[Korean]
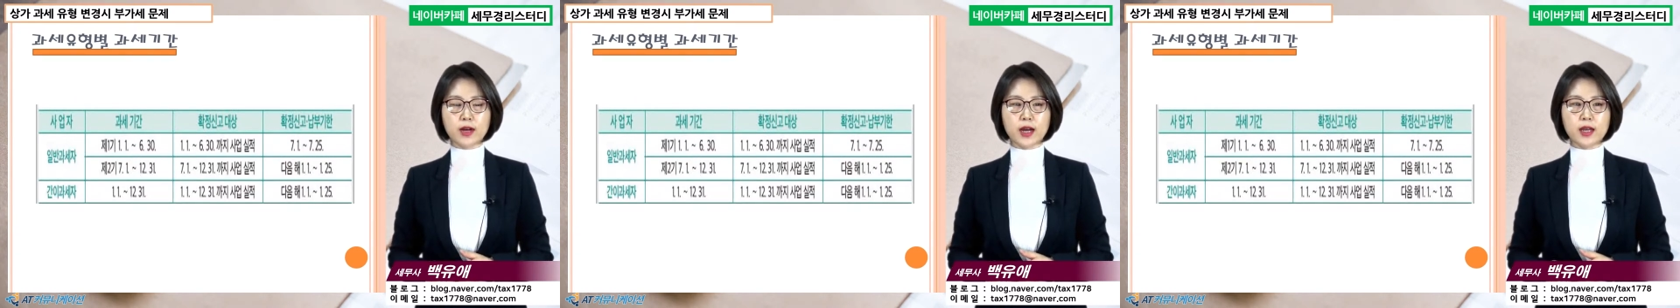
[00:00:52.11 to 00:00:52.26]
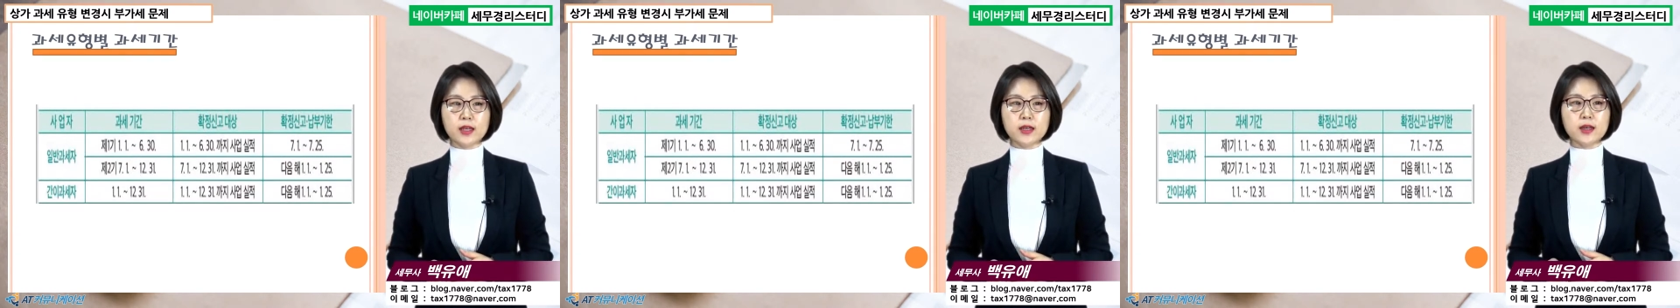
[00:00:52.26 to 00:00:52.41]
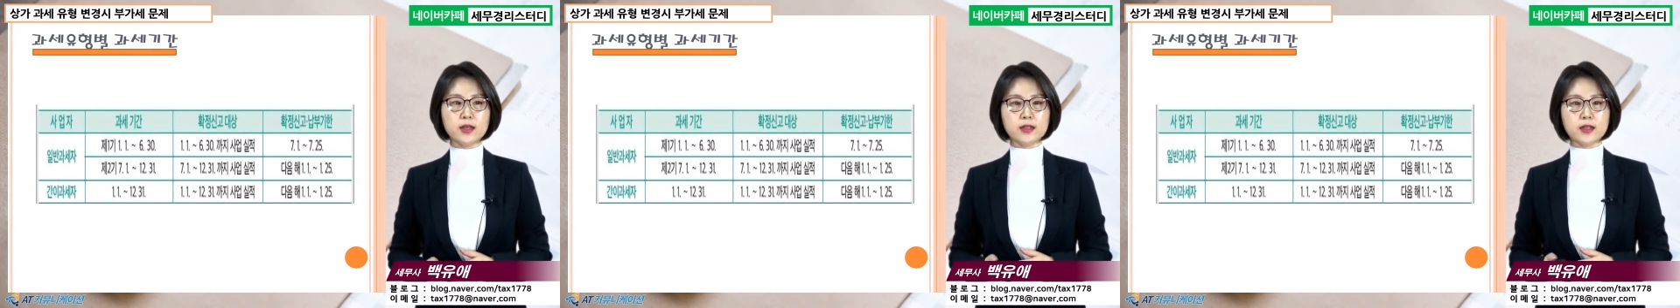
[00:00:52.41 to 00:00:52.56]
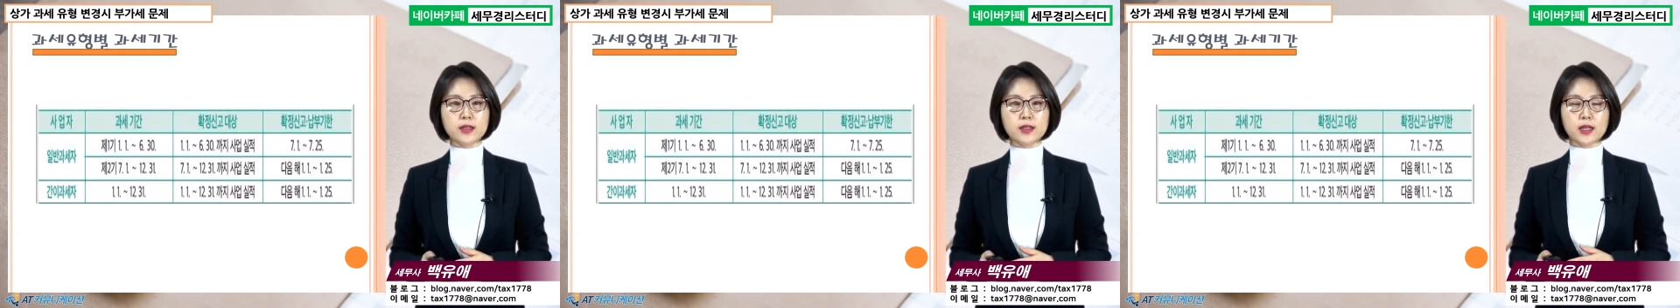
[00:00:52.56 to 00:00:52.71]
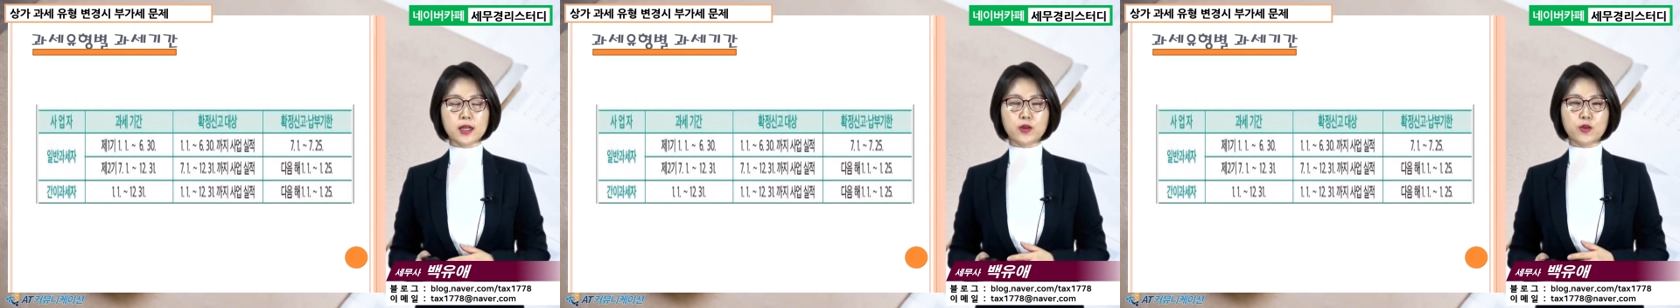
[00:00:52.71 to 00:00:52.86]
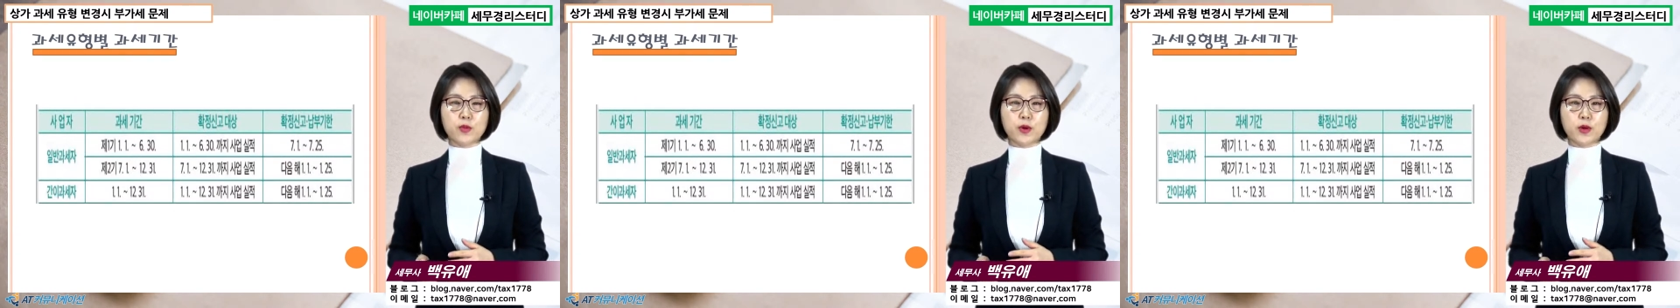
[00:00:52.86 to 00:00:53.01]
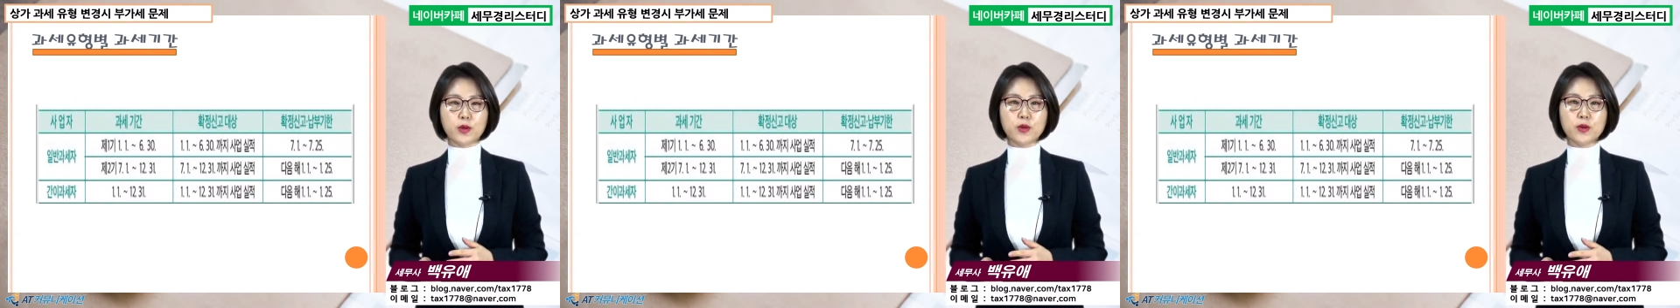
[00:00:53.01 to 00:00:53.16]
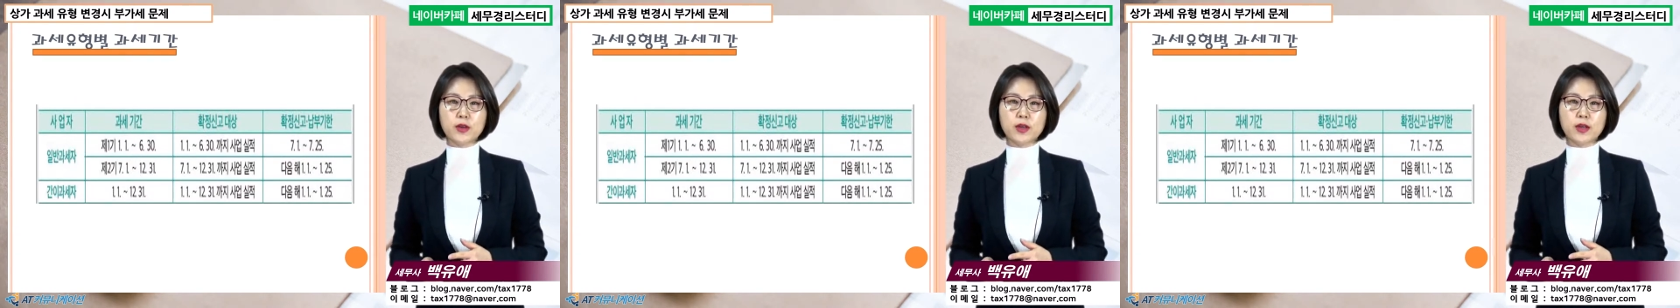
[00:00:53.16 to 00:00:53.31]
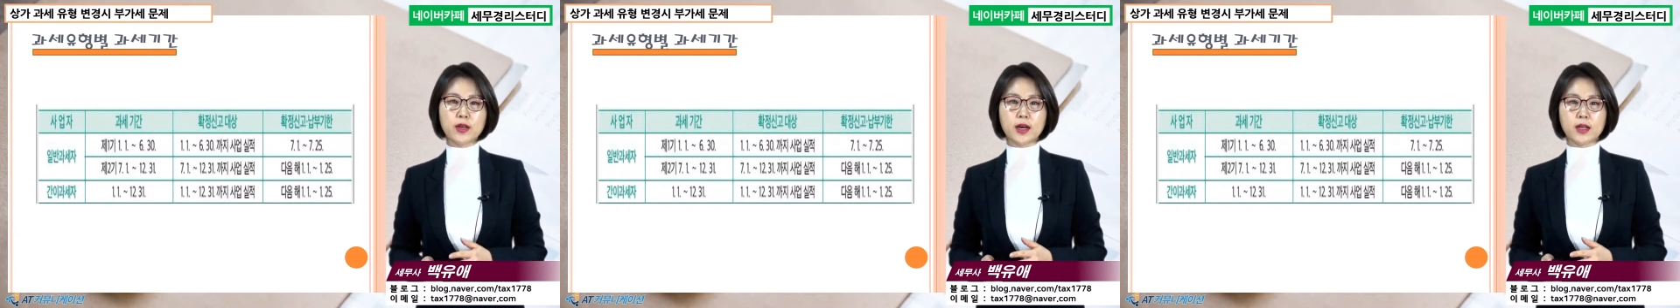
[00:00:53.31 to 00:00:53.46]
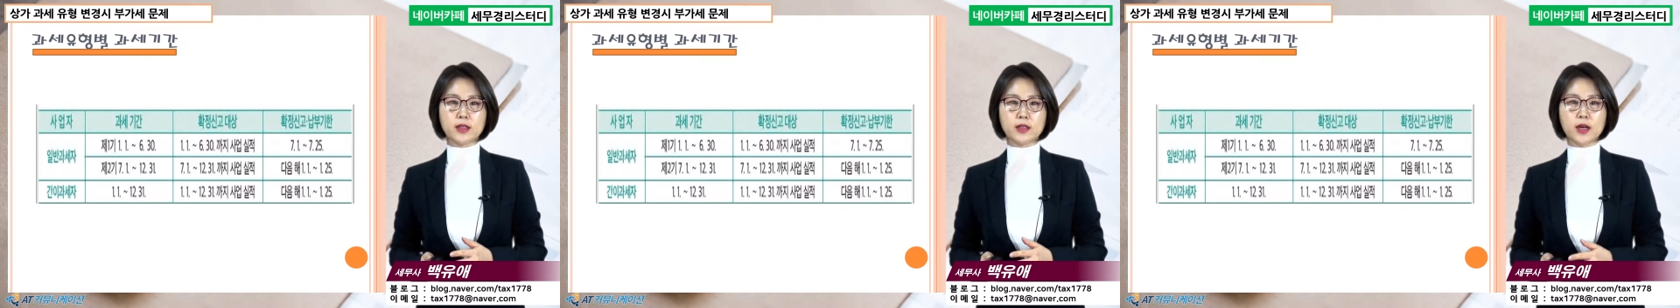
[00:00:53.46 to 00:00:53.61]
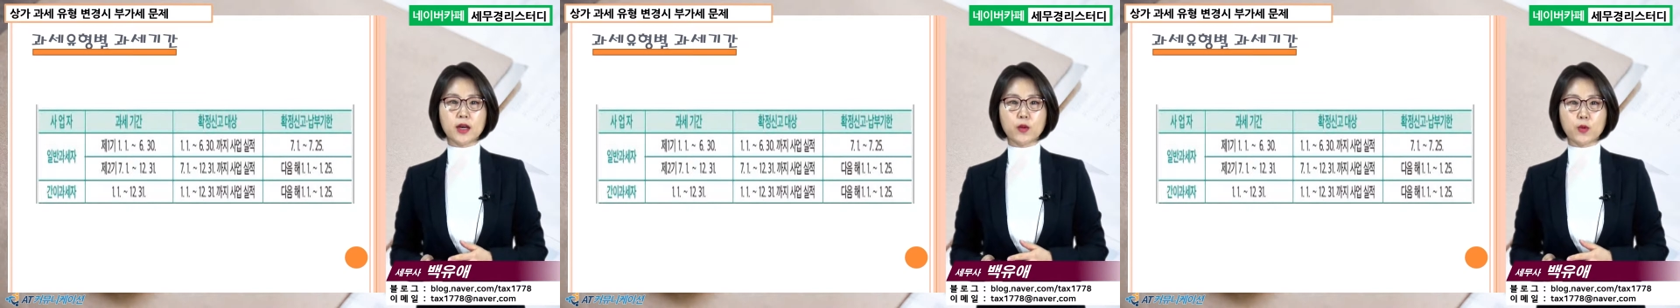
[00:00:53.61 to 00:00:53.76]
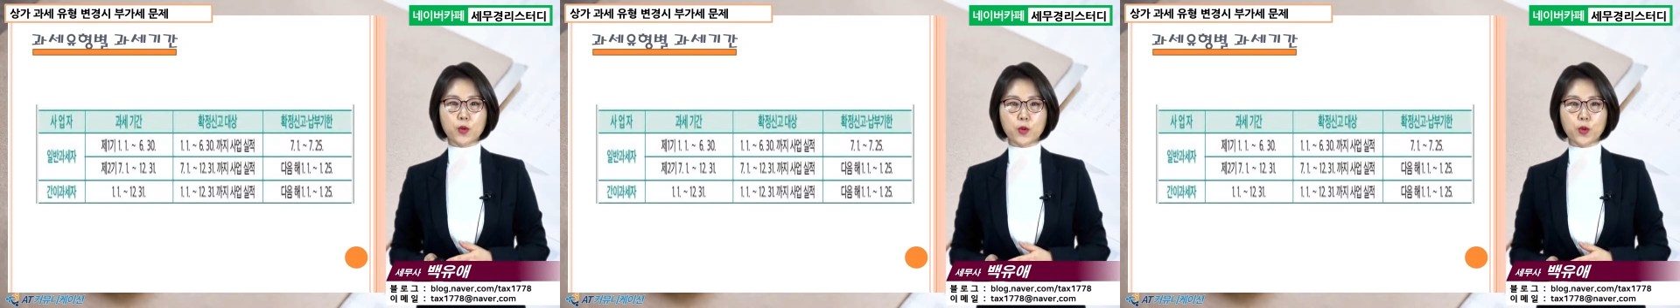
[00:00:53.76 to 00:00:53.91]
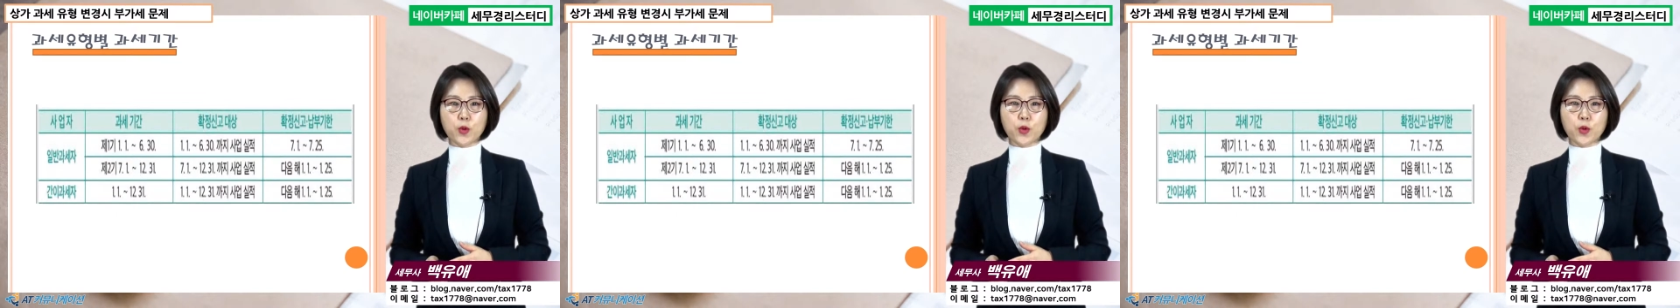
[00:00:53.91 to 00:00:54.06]
간이가세자로 변경이
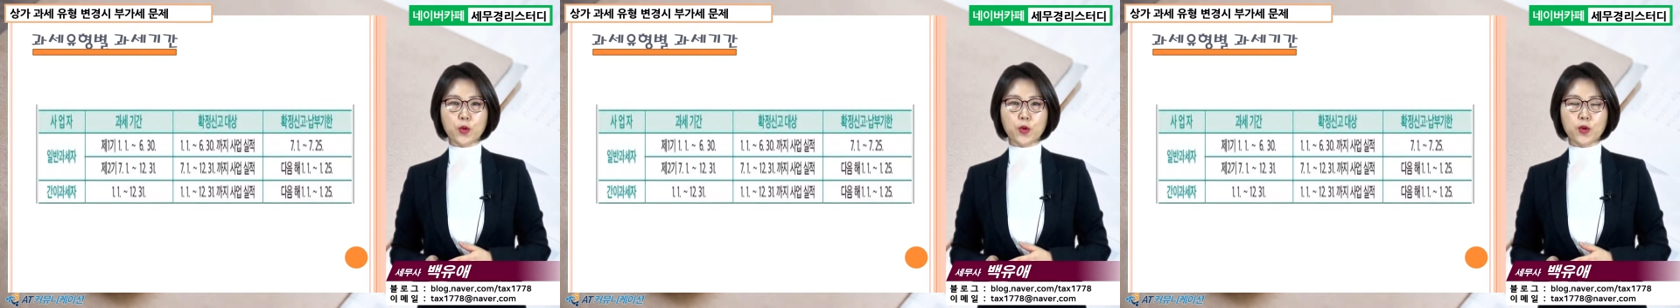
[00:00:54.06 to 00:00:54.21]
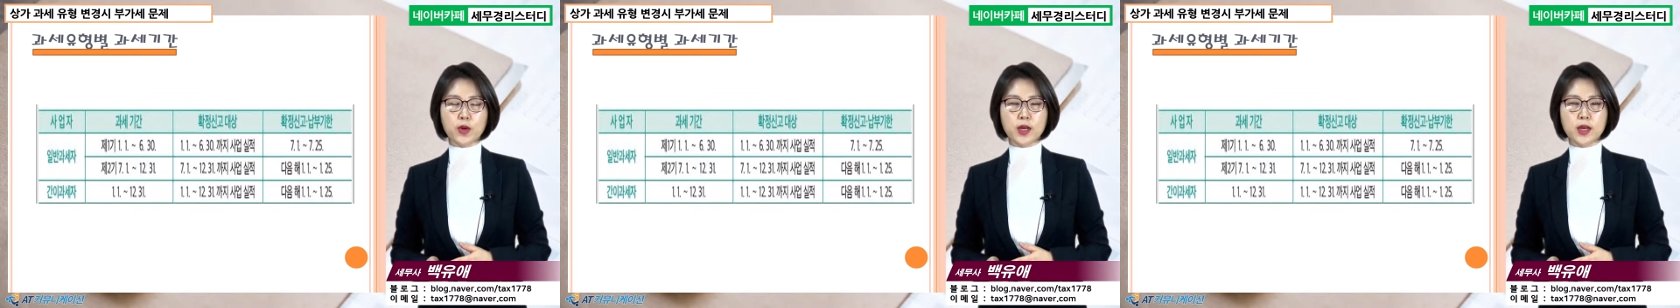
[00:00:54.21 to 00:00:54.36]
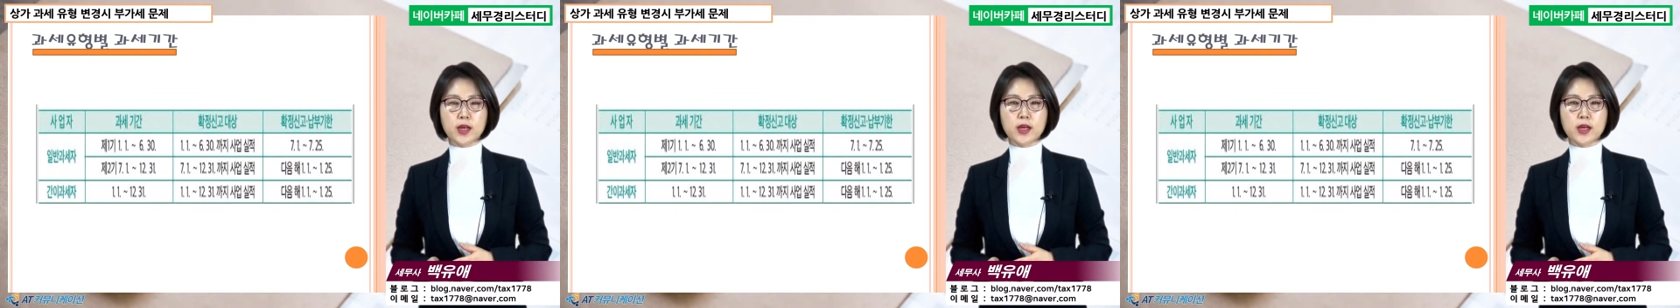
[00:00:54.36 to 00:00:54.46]
가능하고